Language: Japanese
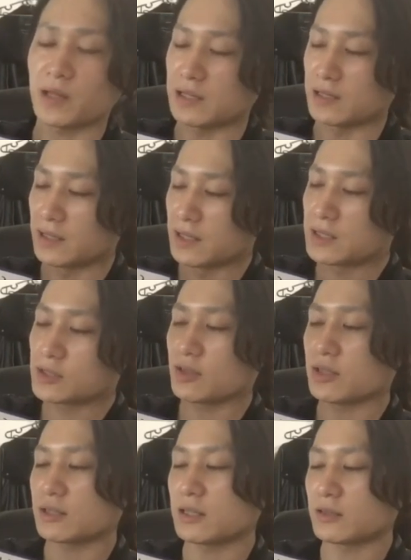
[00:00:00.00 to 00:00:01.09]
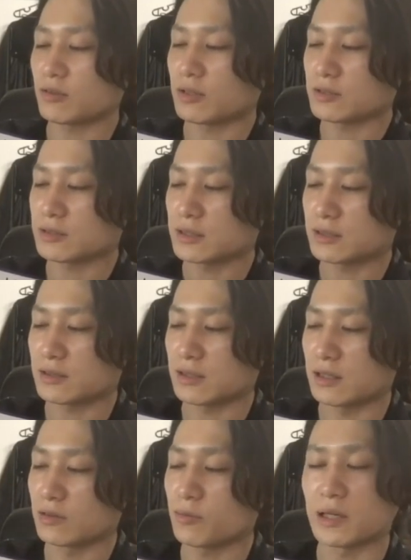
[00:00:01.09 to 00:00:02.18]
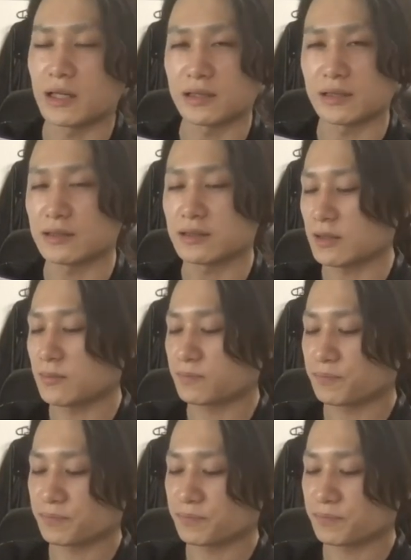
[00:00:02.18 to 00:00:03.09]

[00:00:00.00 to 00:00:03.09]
はい、それがネットワーク設定の場合ですね。